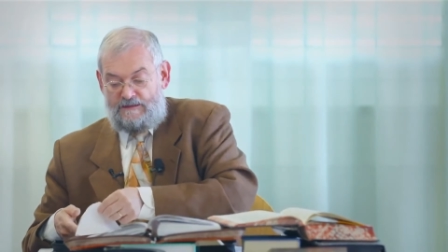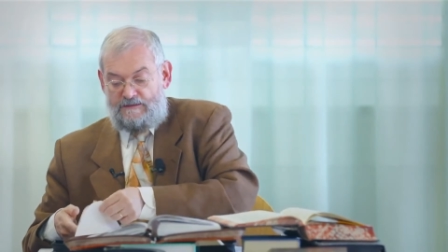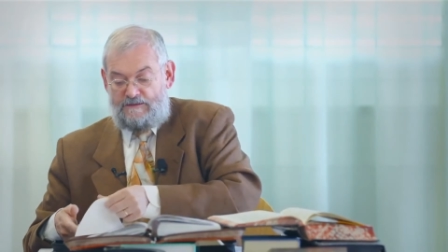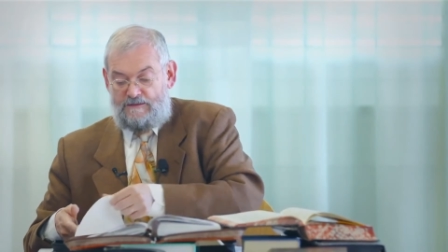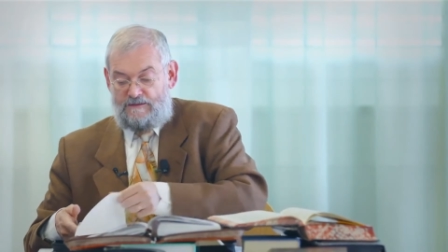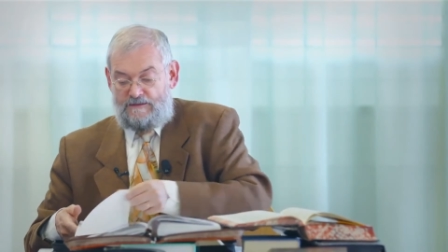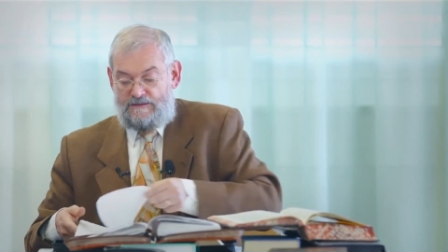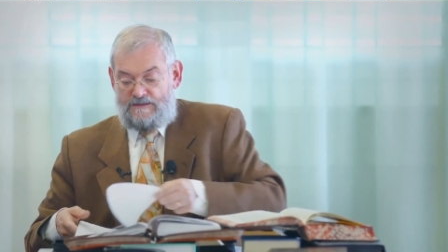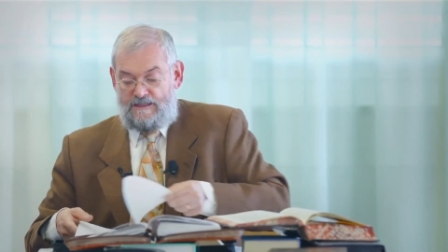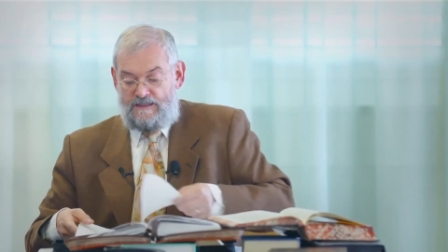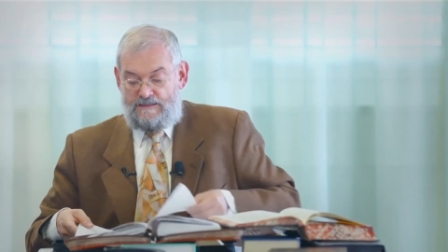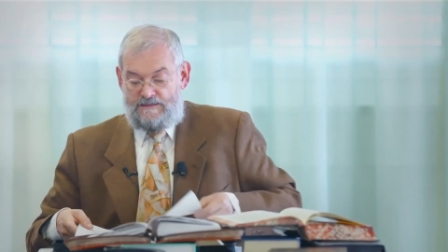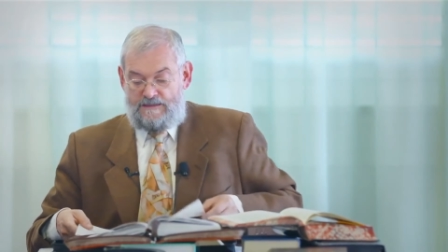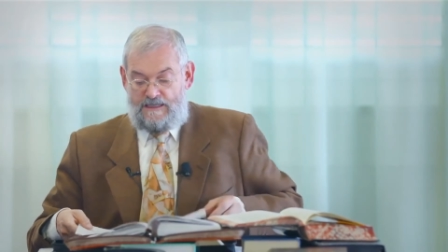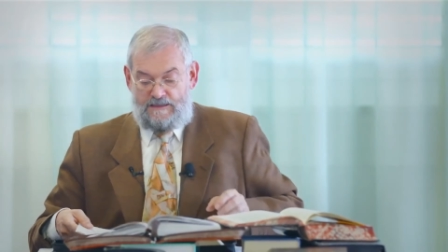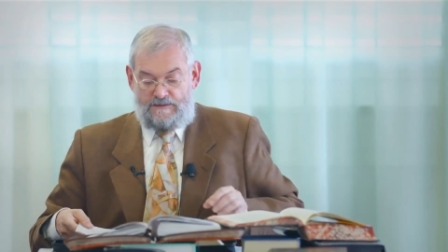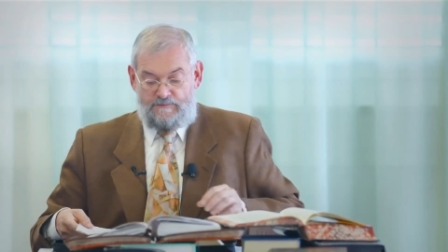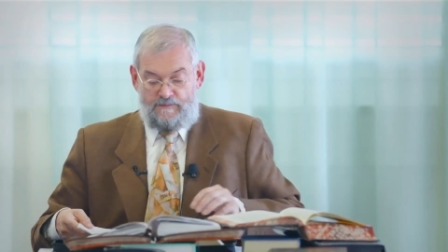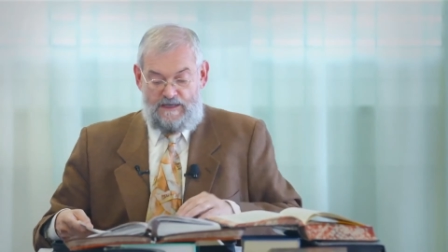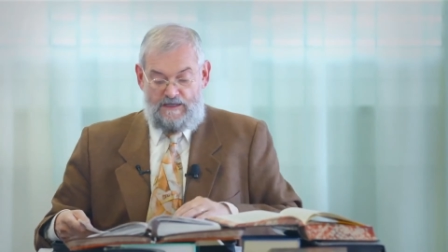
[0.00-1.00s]
dort
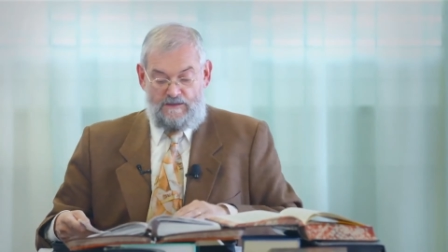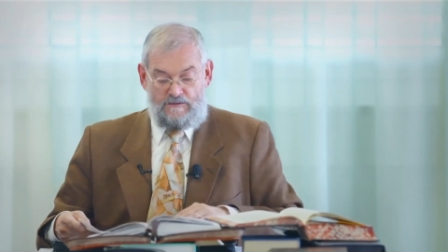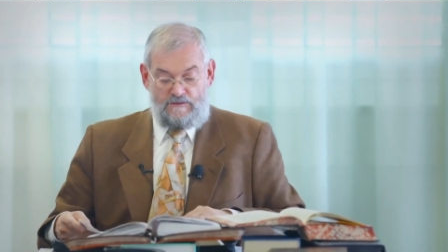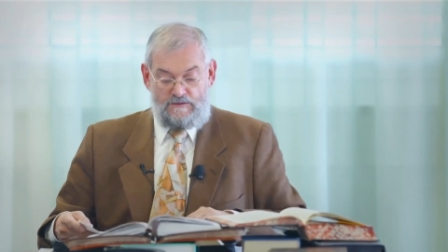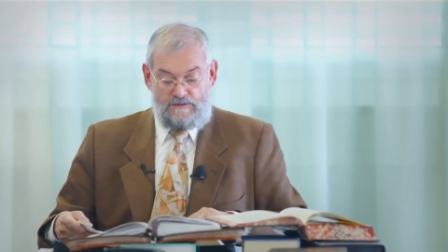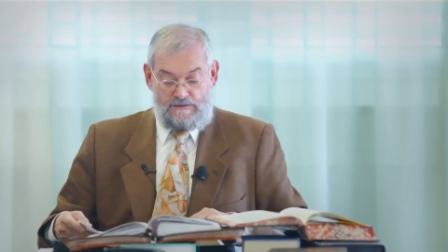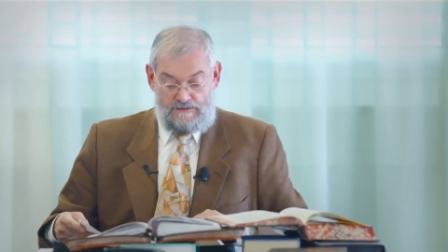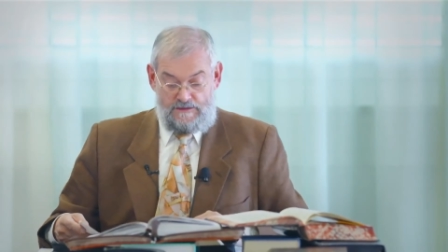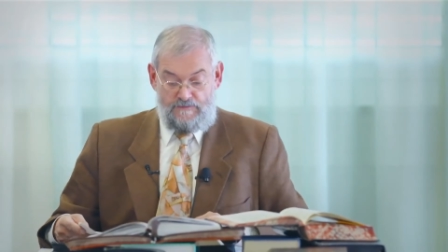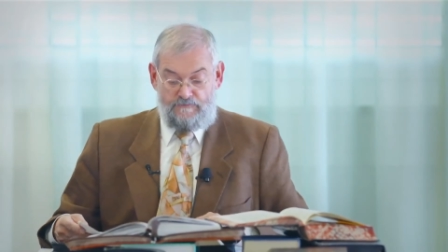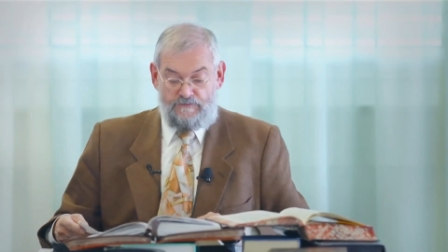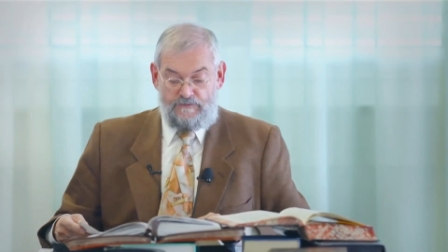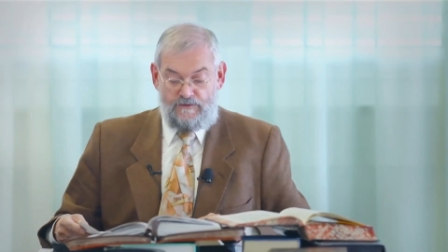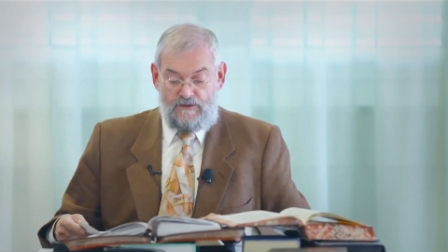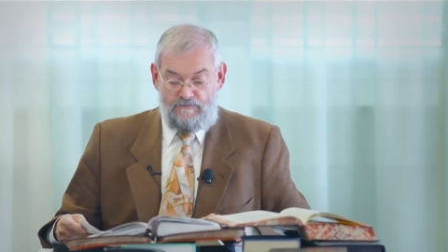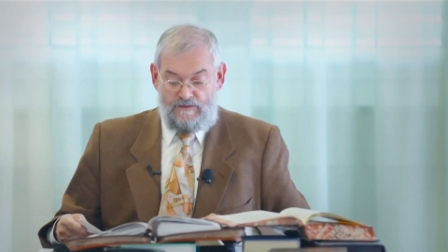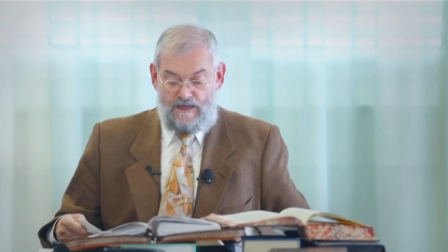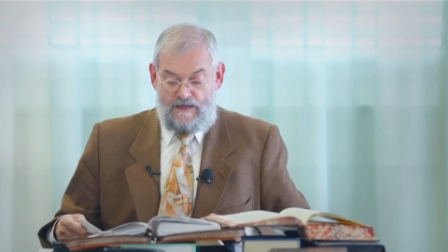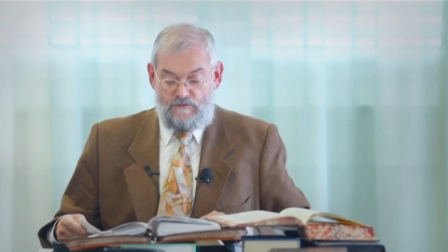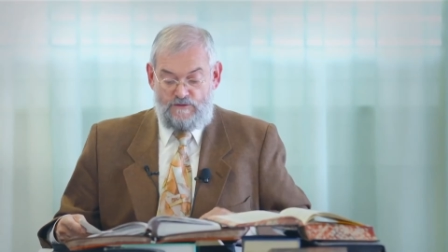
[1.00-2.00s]
sagt Paulus,
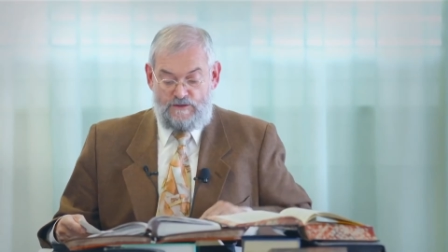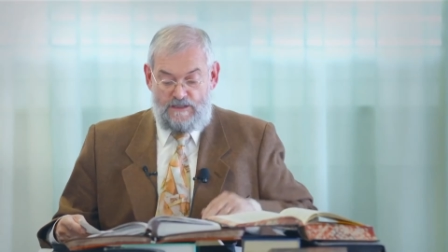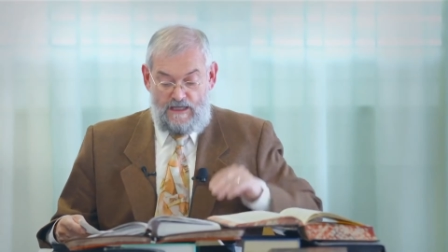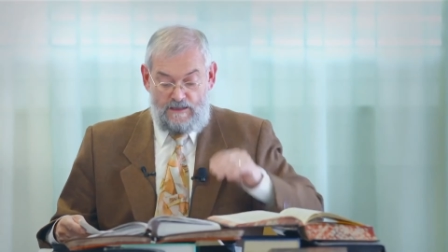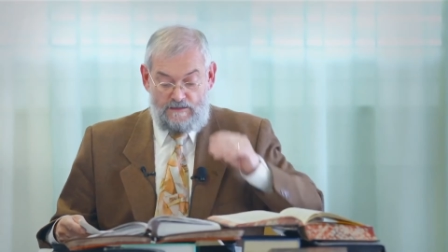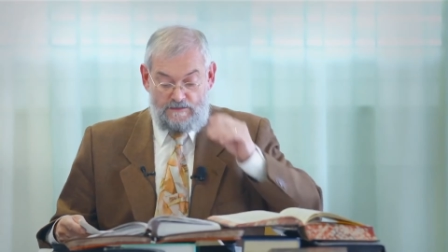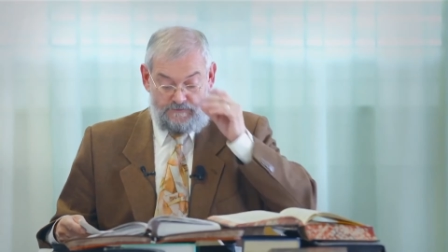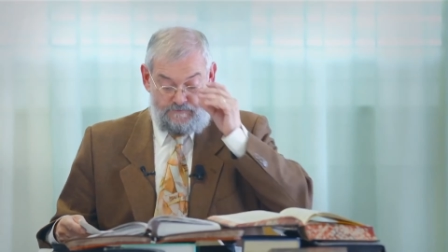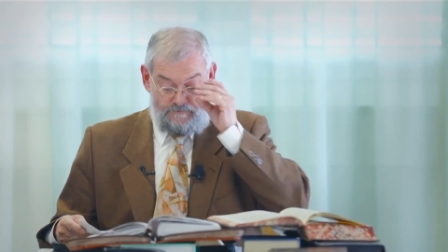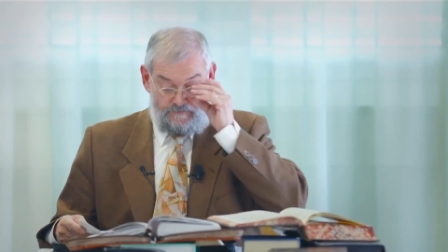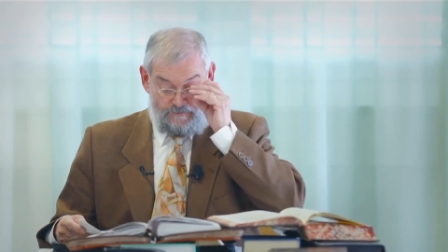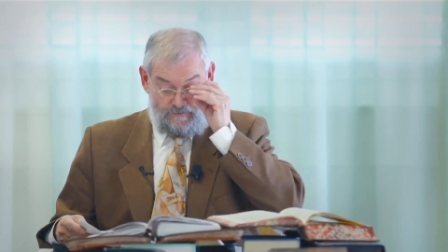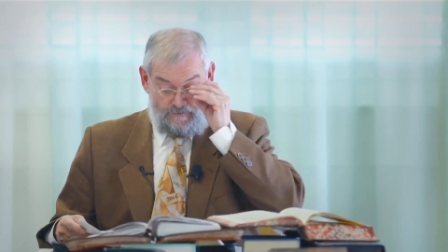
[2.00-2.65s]
können wir aufschlagen,